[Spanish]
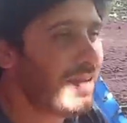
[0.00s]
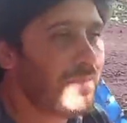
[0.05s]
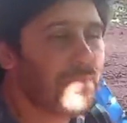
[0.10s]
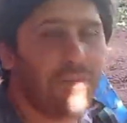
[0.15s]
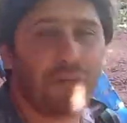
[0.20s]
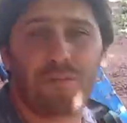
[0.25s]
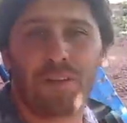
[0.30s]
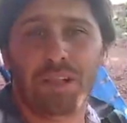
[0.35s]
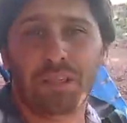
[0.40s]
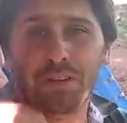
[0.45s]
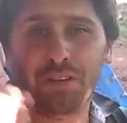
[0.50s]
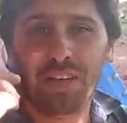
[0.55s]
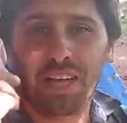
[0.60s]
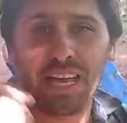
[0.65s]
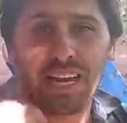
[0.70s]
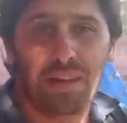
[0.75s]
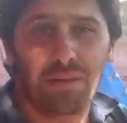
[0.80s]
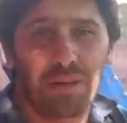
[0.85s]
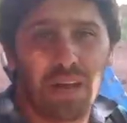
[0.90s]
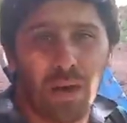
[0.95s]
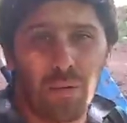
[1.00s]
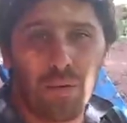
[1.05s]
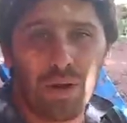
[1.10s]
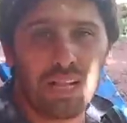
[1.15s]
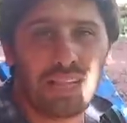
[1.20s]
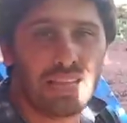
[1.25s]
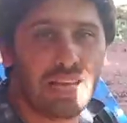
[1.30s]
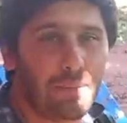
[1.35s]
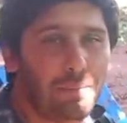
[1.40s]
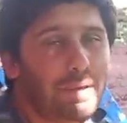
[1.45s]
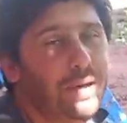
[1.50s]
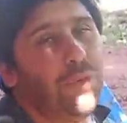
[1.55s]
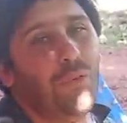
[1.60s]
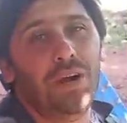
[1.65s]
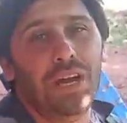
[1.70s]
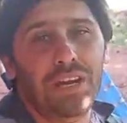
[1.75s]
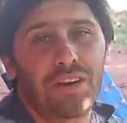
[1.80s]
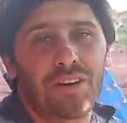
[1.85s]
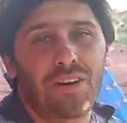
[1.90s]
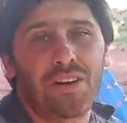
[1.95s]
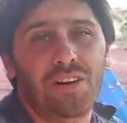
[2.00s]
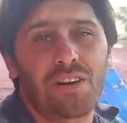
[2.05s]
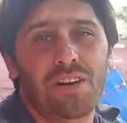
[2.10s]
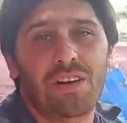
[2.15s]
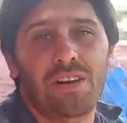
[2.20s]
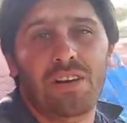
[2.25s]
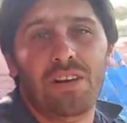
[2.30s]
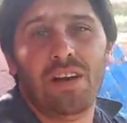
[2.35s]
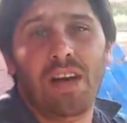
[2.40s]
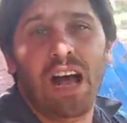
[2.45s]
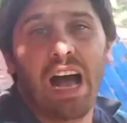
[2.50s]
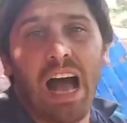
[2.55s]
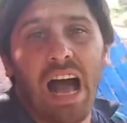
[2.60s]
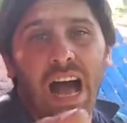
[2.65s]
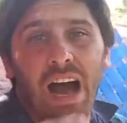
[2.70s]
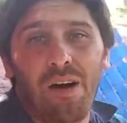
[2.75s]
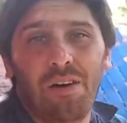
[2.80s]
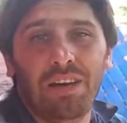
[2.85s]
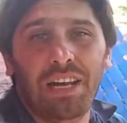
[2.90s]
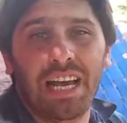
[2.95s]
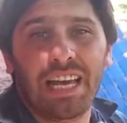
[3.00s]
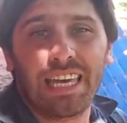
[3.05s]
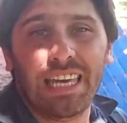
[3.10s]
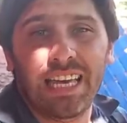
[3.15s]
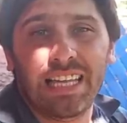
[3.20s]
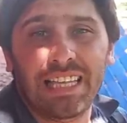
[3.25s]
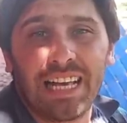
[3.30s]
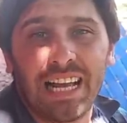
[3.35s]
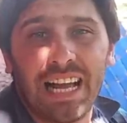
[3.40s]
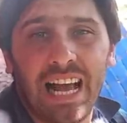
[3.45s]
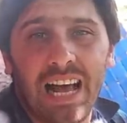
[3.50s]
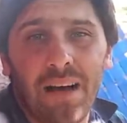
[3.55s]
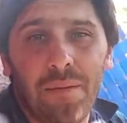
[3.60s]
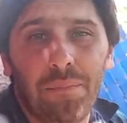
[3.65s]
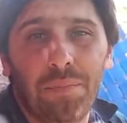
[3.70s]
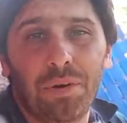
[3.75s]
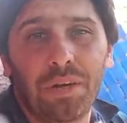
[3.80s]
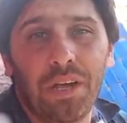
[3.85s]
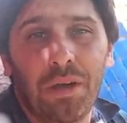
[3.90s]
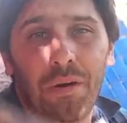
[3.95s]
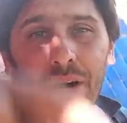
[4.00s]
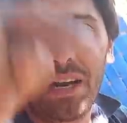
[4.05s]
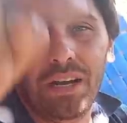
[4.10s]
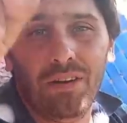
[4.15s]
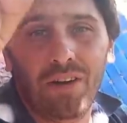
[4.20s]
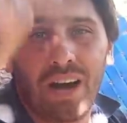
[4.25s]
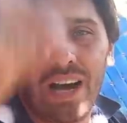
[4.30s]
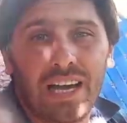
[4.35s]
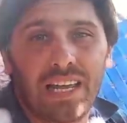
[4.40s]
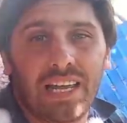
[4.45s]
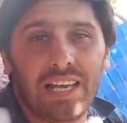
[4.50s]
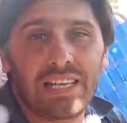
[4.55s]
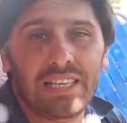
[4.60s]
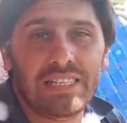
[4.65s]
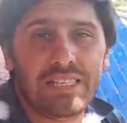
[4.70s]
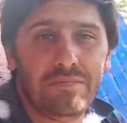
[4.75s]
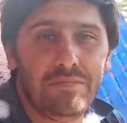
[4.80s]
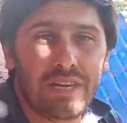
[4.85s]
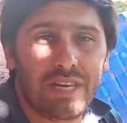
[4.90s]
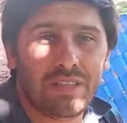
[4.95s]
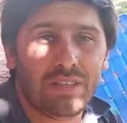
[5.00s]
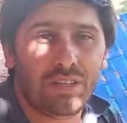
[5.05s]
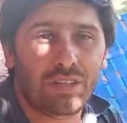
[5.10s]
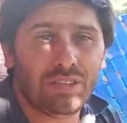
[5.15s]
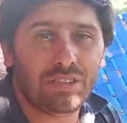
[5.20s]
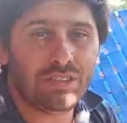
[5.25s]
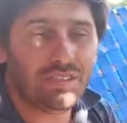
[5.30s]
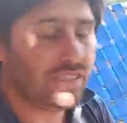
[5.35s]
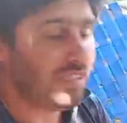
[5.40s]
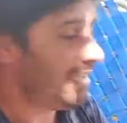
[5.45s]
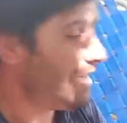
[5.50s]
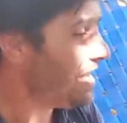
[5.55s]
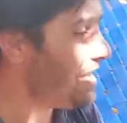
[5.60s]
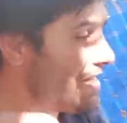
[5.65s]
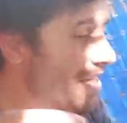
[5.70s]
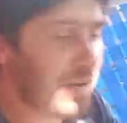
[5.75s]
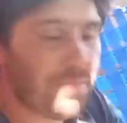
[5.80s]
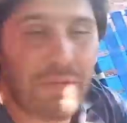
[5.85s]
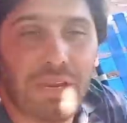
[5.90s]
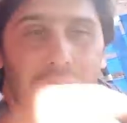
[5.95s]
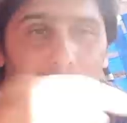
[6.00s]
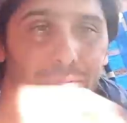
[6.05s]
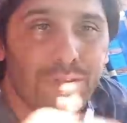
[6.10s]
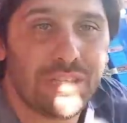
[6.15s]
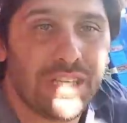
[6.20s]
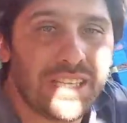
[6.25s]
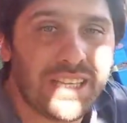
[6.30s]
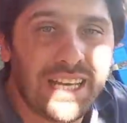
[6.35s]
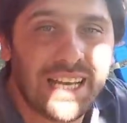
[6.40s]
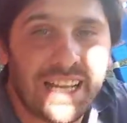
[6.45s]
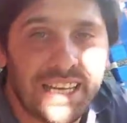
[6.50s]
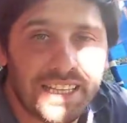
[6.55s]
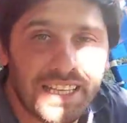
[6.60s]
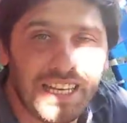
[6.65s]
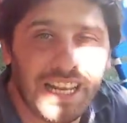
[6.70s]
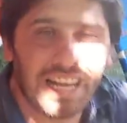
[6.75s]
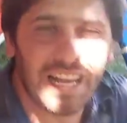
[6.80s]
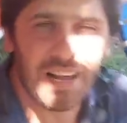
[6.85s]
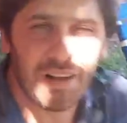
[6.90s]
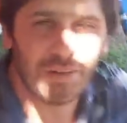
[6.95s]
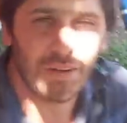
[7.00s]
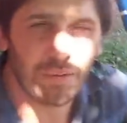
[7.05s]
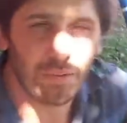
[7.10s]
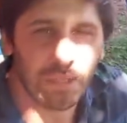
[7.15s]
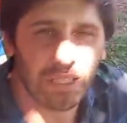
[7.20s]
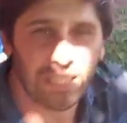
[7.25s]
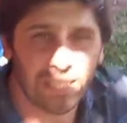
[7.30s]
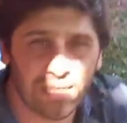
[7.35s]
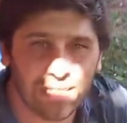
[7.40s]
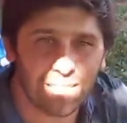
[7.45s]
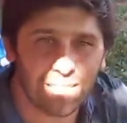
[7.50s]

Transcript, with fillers: Me faltó darle una vuelta, pero bueno, ahora quédate acá porque van los agradecimientos y terminamos este cartel acá con Luli.